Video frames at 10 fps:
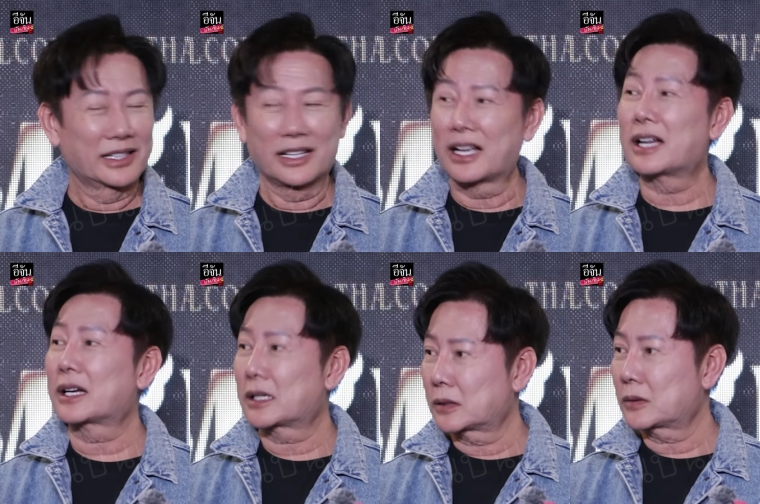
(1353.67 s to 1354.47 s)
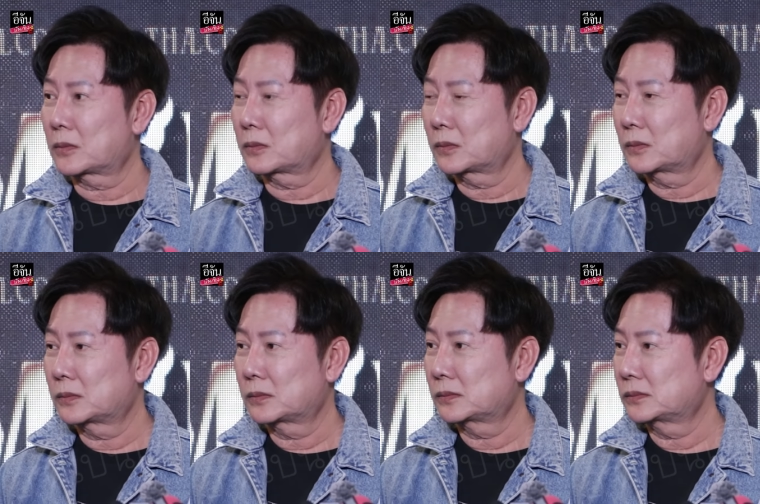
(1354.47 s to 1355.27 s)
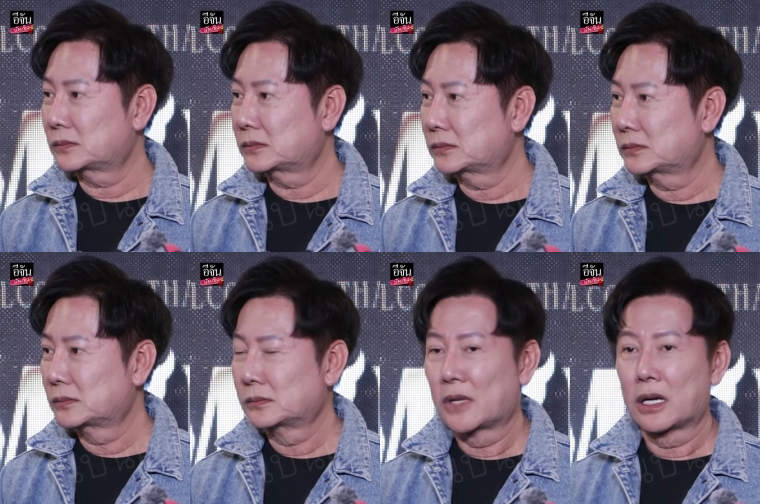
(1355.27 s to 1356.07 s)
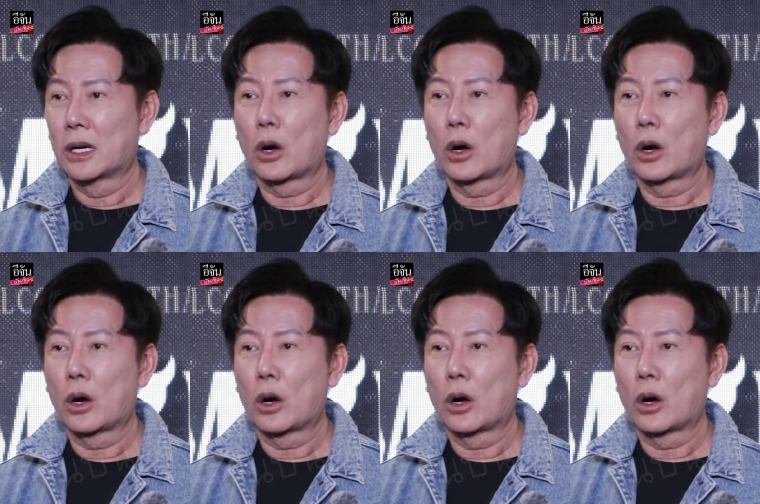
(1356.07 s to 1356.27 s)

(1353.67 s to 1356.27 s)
พี่นวัดเขาทำชี้แจงหลังจากนั้นไหมครับว่าเหตุผ